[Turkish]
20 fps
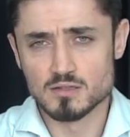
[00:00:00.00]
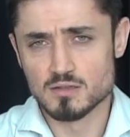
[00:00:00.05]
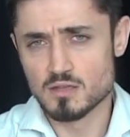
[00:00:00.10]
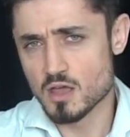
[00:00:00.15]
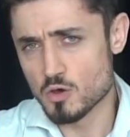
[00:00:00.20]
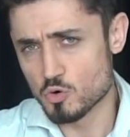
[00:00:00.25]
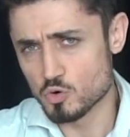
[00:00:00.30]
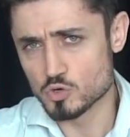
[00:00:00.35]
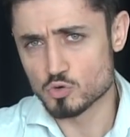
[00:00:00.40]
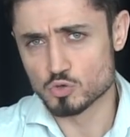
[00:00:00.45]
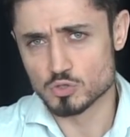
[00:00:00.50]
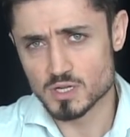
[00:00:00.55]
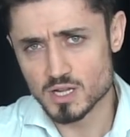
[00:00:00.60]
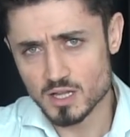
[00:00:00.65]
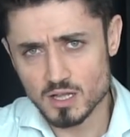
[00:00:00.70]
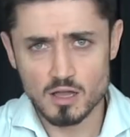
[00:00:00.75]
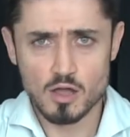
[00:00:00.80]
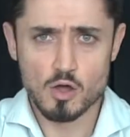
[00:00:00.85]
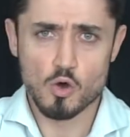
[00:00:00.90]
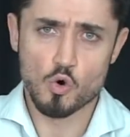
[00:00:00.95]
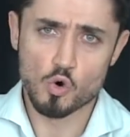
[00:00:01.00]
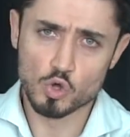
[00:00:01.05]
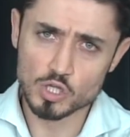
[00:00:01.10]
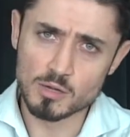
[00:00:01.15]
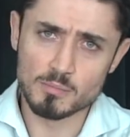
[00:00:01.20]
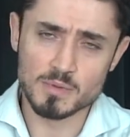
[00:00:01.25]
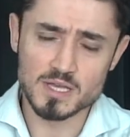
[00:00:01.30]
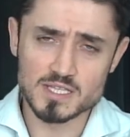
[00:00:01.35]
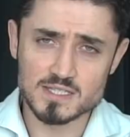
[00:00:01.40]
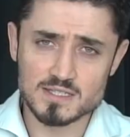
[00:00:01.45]
Teorik olarak
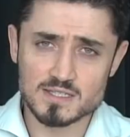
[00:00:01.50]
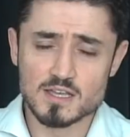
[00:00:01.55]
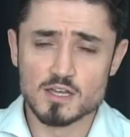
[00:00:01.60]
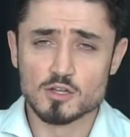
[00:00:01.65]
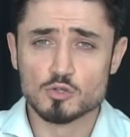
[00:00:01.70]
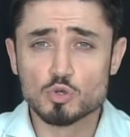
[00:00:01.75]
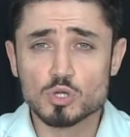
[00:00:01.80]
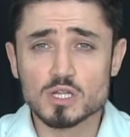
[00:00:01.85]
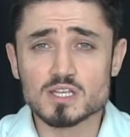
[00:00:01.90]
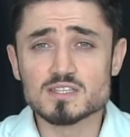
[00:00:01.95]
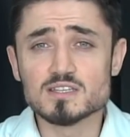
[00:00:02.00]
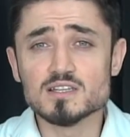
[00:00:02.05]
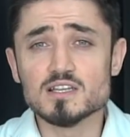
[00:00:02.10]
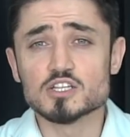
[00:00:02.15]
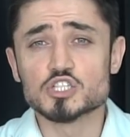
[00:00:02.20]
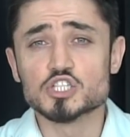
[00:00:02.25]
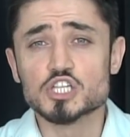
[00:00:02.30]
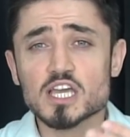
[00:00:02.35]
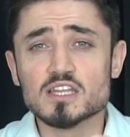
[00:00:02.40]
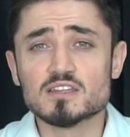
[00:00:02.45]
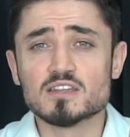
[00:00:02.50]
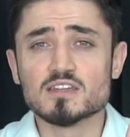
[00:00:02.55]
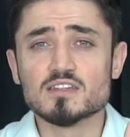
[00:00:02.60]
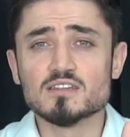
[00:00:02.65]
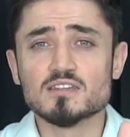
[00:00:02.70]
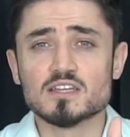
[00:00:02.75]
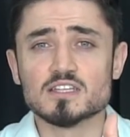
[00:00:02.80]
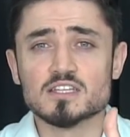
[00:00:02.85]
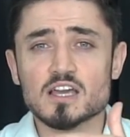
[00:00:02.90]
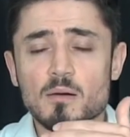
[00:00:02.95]
olamayız. Dolayısıyla
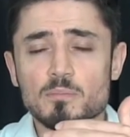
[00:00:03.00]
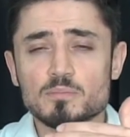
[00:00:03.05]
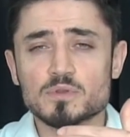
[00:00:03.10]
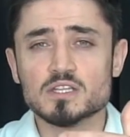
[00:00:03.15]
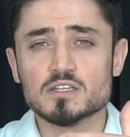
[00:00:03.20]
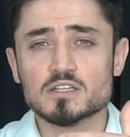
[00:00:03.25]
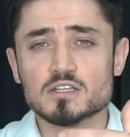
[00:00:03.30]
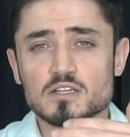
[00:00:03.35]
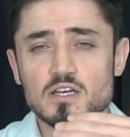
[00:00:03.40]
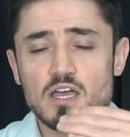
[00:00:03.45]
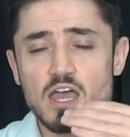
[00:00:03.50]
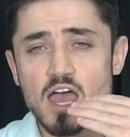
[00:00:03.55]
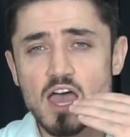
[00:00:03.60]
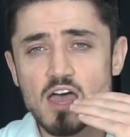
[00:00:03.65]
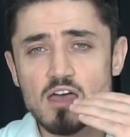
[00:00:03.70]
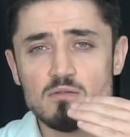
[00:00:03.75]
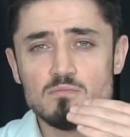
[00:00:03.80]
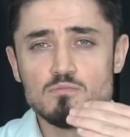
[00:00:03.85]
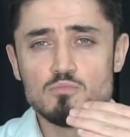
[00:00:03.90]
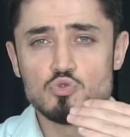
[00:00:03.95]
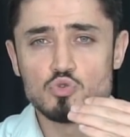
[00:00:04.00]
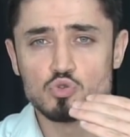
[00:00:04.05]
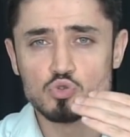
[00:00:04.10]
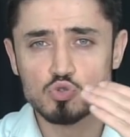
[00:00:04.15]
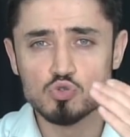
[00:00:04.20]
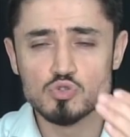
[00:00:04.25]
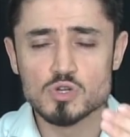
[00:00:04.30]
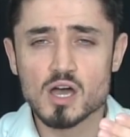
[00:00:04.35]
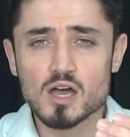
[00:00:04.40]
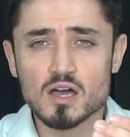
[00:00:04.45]
şeytanın da yaptığı en
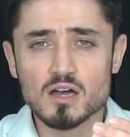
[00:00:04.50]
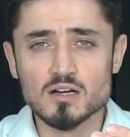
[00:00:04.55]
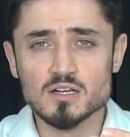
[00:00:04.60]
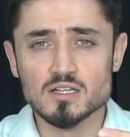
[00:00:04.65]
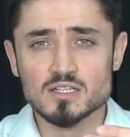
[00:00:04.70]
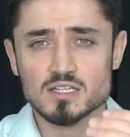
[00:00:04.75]
büyük günah